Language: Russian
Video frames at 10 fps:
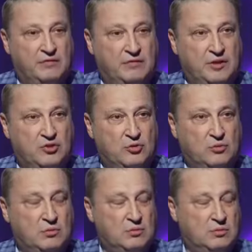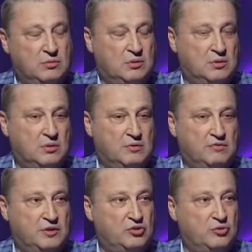визу, э,
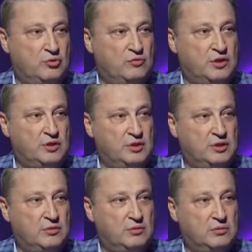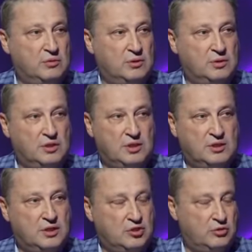визную в Россию, э, и
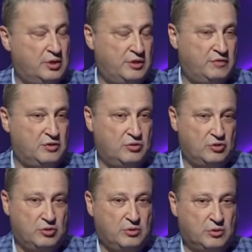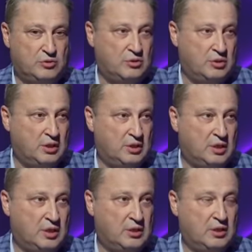сказали, что я не визной, что я персона
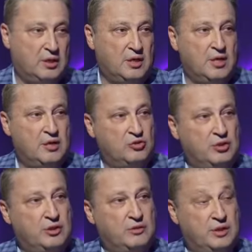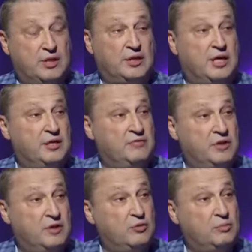нон-грата, что я ни, никогда не
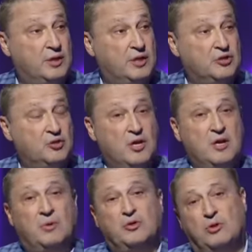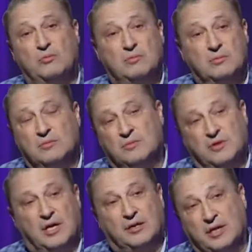въеду пока что. Потом
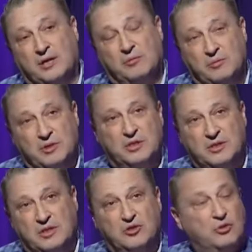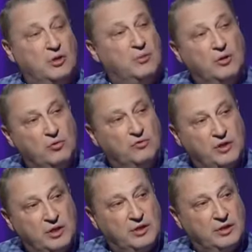как якобы мне сказали, что я могу
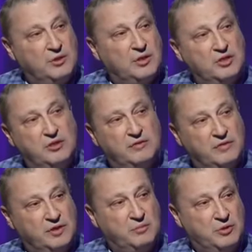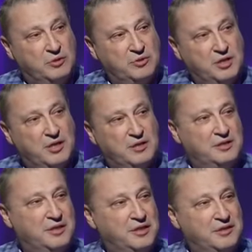въехать, мне начали звонить мои друзья
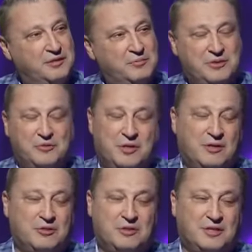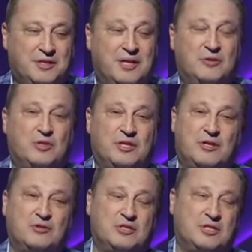россияне, говорят, ну я уже тогда, ну
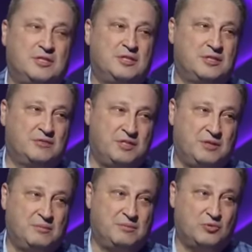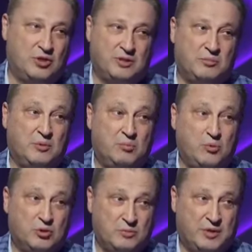тогда уже с Россией совсем, уже это было
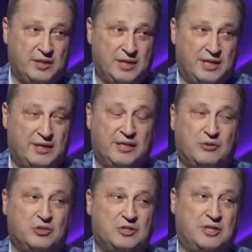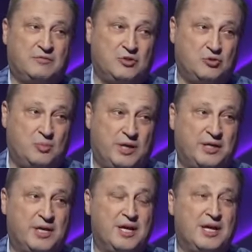пост Майдана, я уже стал выступать
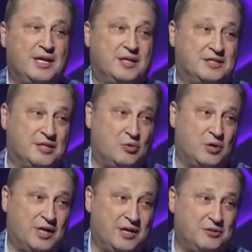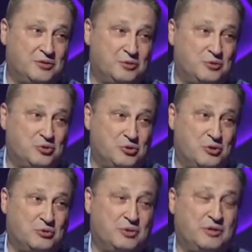за украинскую
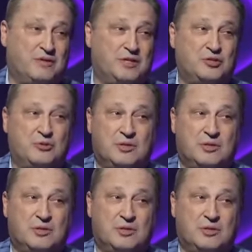сторону и говорить, что